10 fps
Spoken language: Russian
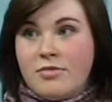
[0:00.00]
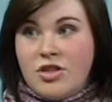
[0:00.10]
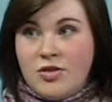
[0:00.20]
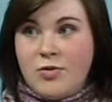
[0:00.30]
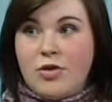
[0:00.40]

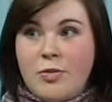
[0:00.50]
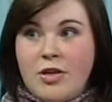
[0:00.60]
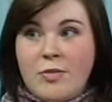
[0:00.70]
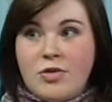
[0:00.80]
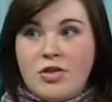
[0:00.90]
чего-то,
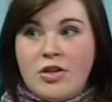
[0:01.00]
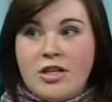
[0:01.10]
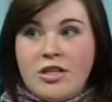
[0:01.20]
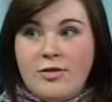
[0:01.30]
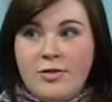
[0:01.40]
потому что
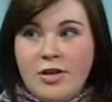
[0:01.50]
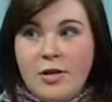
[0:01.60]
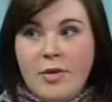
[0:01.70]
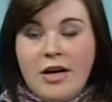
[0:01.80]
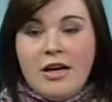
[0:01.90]
каждый
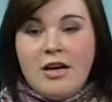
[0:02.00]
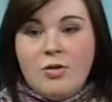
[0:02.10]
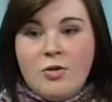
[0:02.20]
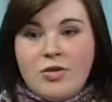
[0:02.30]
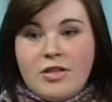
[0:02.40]
фильм,
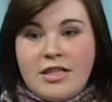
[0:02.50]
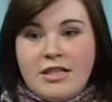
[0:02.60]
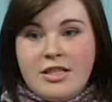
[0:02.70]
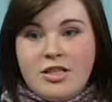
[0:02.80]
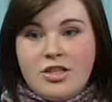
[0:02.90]
он
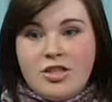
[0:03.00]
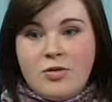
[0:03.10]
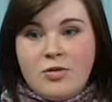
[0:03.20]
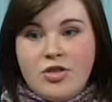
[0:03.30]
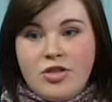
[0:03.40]

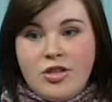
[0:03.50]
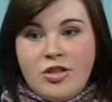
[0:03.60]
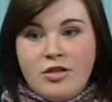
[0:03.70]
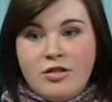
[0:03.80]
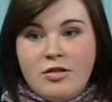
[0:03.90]
содержит
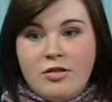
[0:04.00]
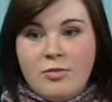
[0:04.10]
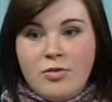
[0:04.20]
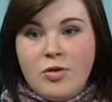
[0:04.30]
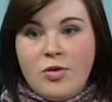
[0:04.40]
очень э,
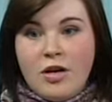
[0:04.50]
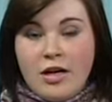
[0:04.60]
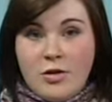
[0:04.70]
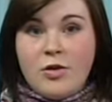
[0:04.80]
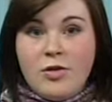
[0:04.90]
много,
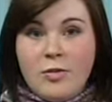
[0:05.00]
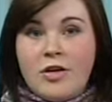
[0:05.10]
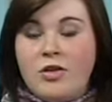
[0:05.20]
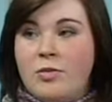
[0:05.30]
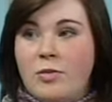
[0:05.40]
которые фильмы,
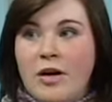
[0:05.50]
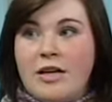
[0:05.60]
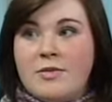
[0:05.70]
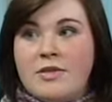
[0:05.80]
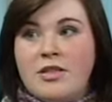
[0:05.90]
которые мы
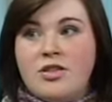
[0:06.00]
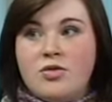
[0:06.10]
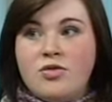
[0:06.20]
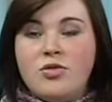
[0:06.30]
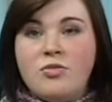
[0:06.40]
показываем,
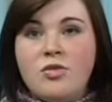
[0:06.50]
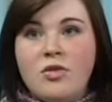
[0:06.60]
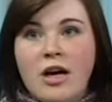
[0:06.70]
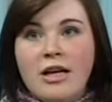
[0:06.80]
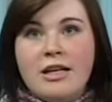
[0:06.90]
содержит очень
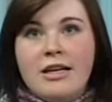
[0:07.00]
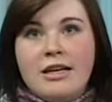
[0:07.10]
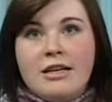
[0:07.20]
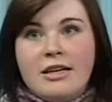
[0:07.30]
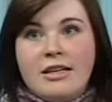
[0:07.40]
много
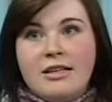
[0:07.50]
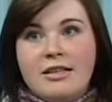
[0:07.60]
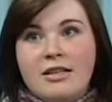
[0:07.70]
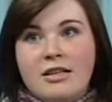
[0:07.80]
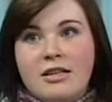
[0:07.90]

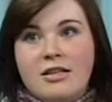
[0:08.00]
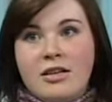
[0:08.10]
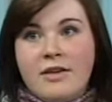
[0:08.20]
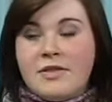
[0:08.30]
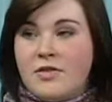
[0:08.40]
каких-то
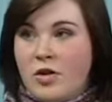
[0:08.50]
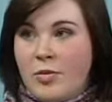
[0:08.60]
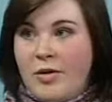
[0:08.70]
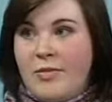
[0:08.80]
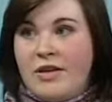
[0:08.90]
нравственных
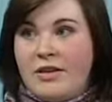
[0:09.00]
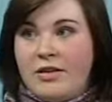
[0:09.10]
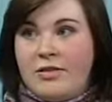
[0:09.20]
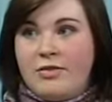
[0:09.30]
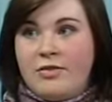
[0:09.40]

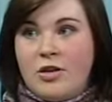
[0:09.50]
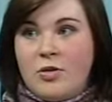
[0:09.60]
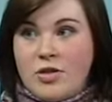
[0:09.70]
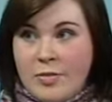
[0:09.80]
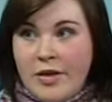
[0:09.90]
моментов,
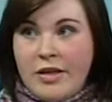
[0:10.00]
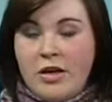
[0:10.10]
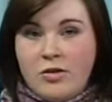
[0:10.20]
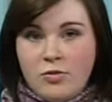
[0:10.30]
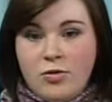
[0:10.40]
которые
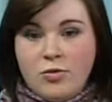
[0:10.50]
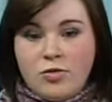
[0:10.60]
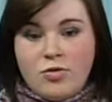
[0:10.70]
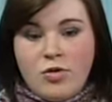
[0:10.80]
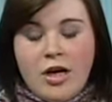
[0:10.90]
западают в
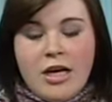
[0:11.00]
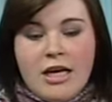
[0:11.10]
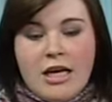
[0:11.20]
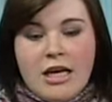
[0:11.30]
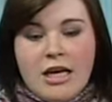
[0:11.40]
душу
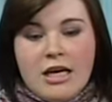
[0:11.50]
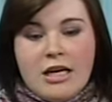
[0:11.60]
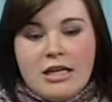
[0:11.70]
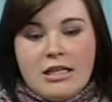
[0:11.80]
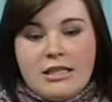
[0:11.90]

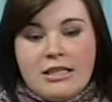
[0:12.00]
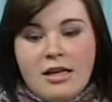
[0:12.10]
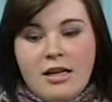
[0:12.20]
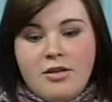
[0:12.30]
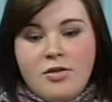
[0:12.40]

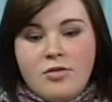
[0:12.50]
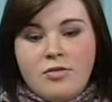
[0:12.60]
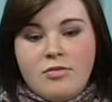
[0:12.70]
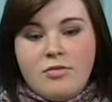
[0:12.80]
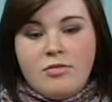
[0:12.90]

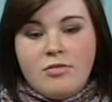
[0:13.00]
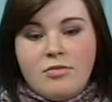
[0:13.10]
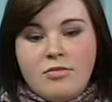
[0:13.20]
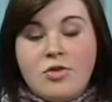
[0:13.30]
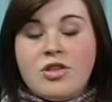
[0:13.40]
целью
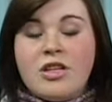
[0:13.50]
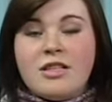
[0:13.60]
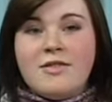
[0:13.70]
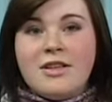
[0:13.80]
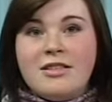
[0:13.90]
можно
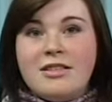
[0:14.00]
назвать